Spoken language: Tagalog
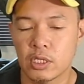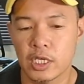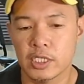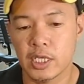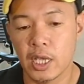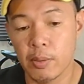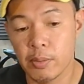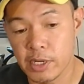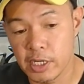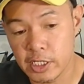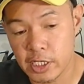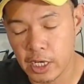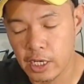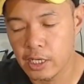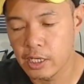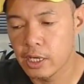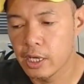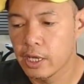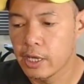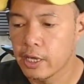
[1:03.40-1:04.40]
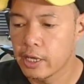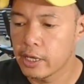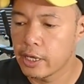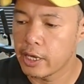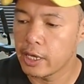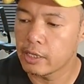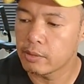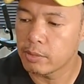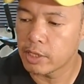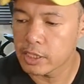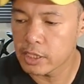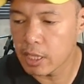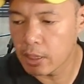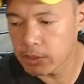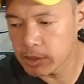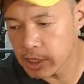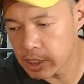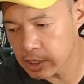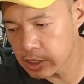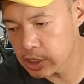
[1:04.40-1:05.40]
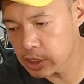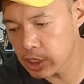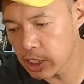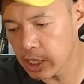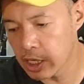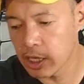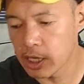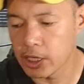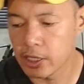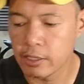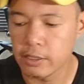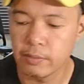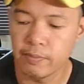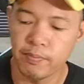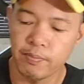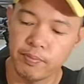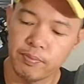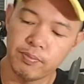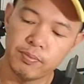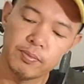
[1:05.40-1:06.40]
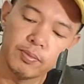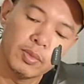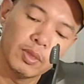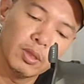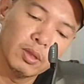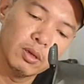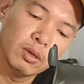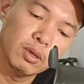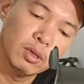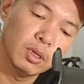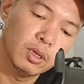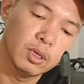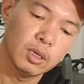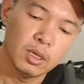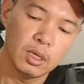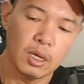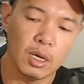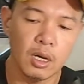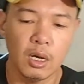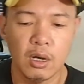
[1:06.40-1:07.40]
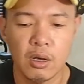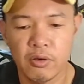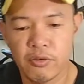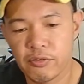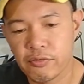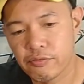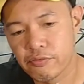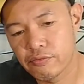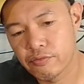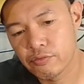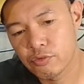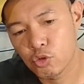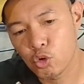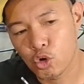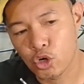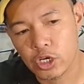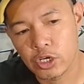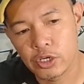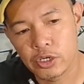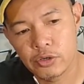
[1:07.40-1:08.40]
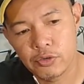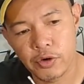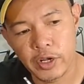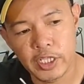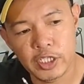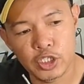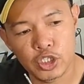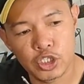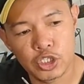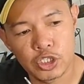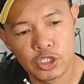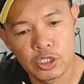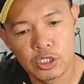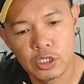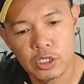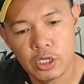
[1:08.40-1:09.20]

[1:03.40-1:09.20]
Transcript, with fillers: Kasama na siya. And may kasama na rin siyang uh, torque wrench.